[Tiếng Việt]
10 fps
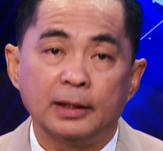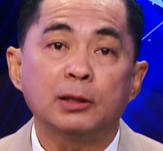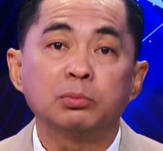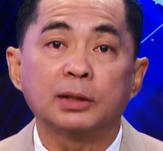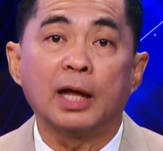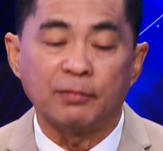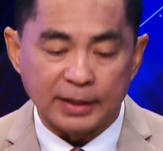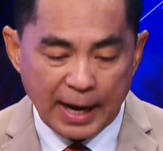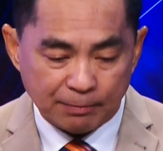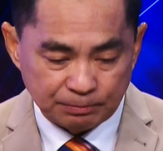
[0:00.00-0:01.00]
những thông tin tại
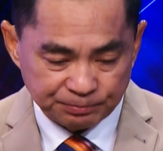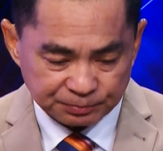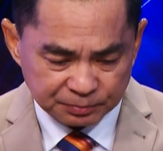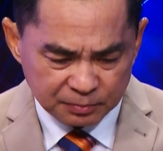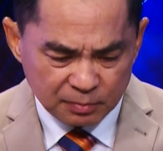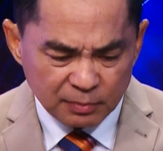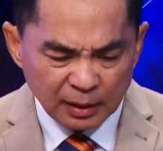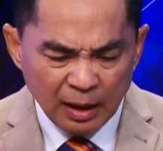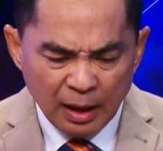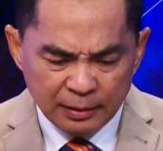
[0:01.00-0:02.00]
Việt Nam
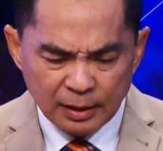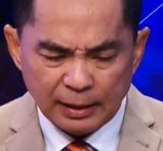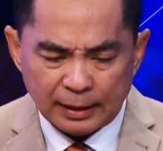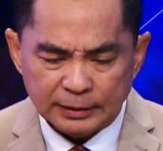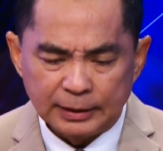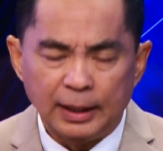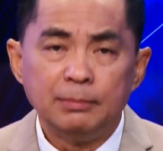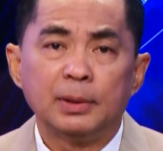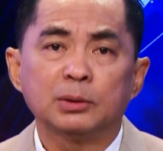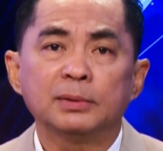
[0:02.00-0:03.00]
nhất là cái tình
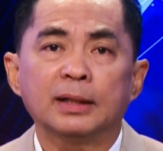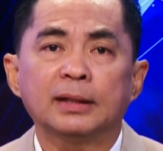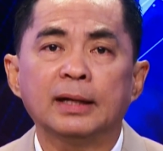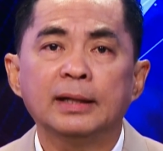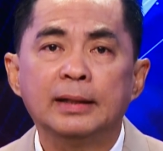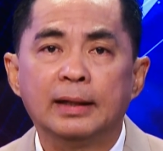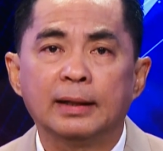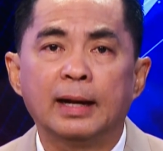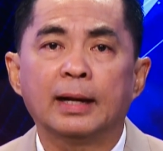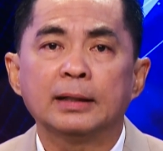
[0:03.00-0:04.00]
hình mà chúng ta thấy
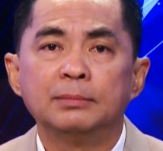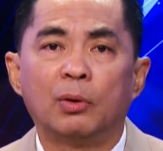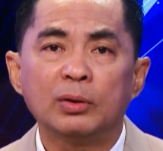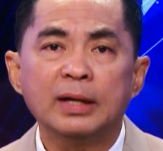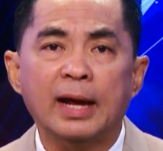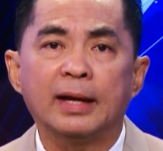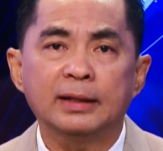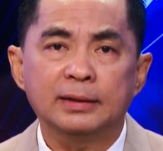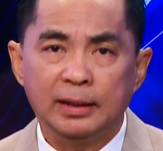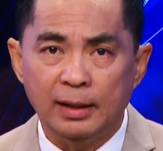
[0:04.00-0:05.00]
rằng là cứ mỗi ngày
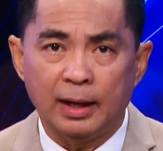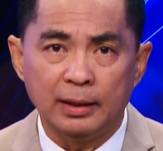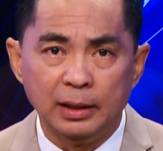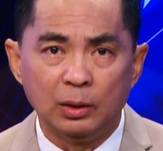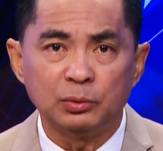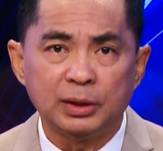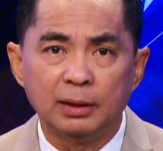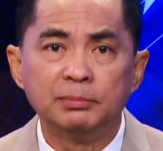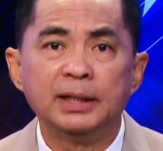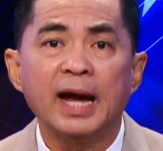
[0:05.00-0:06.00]
cái tỷ lệ đều
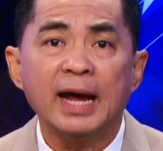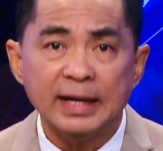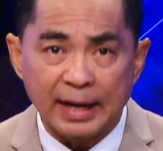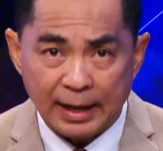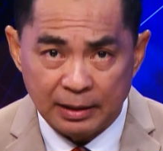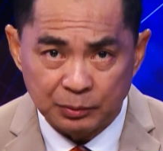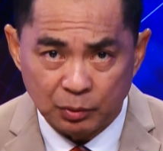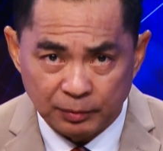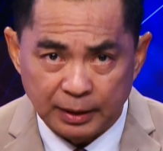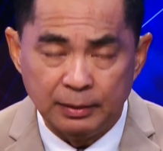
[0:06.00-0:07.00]
trên 12.000 hết
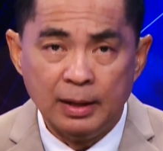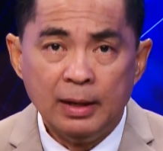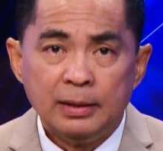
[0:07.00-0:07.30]
quý vị